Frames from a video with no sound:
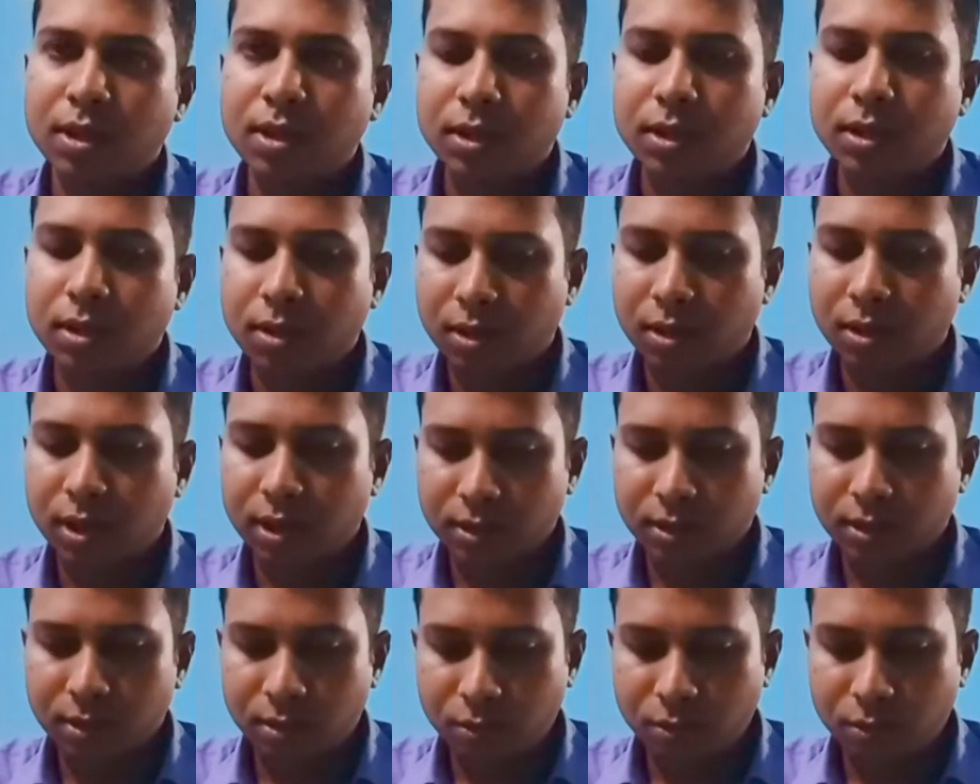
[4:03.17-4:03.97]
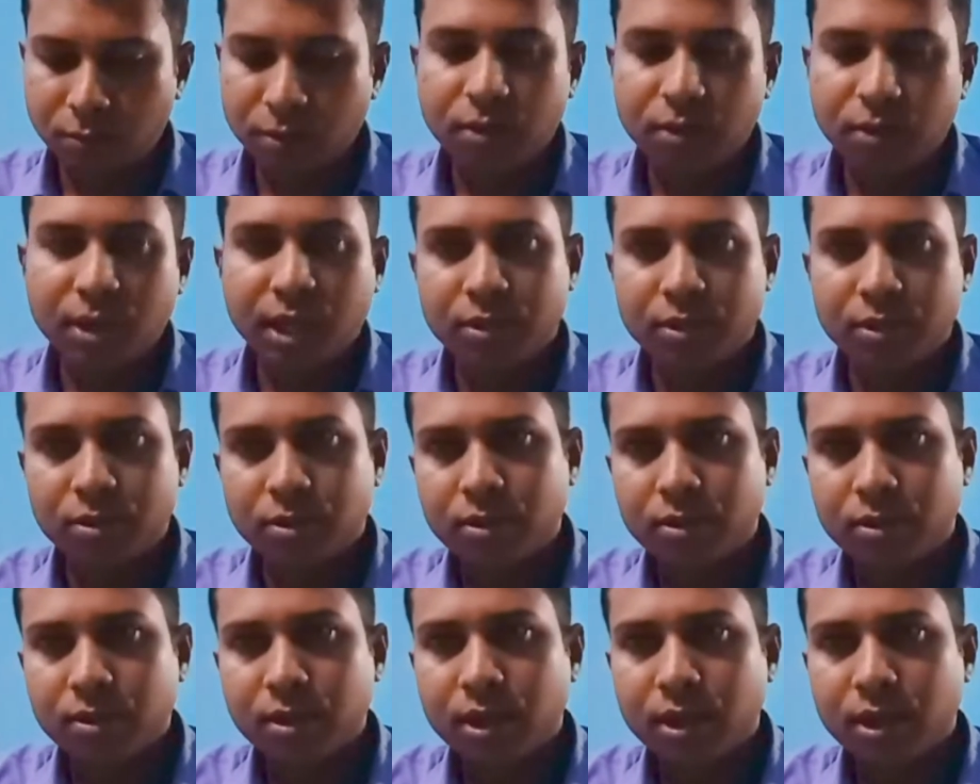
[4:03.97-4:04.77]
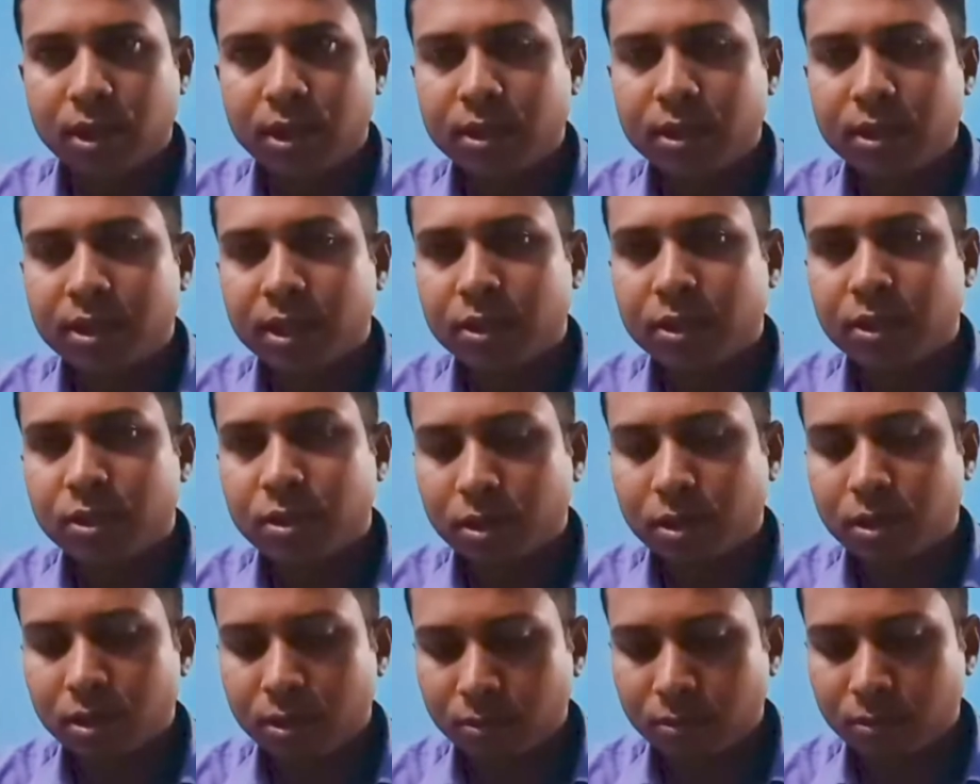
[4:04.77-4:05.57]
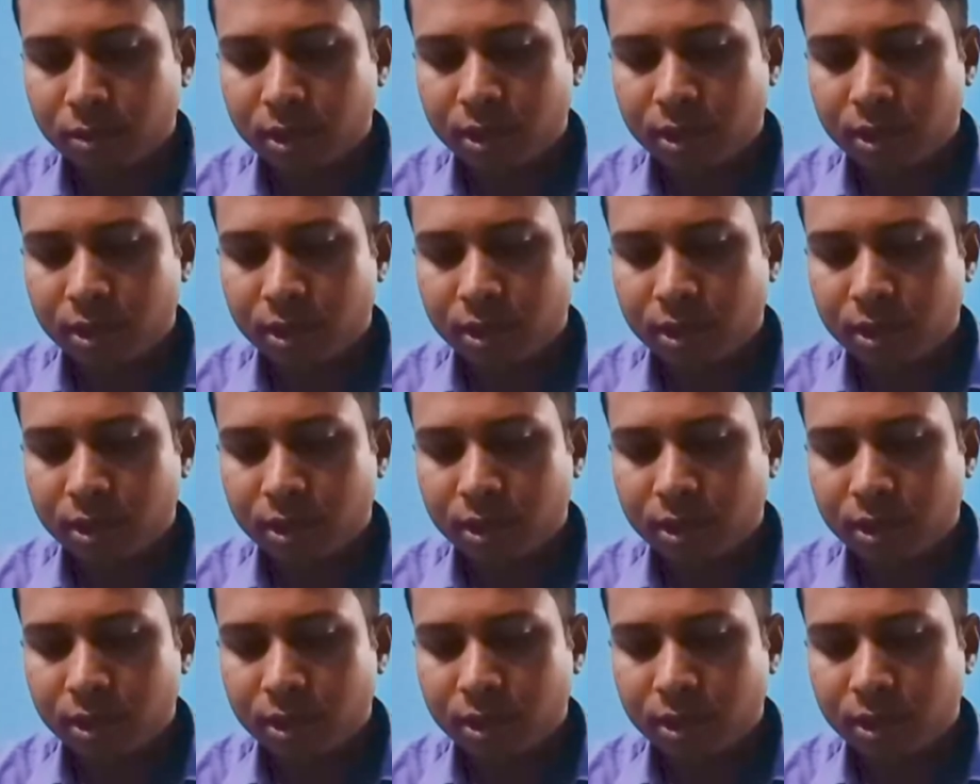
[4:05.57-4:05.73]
অনেক অভিজ্ঞ একজন চিকিৎসক উনি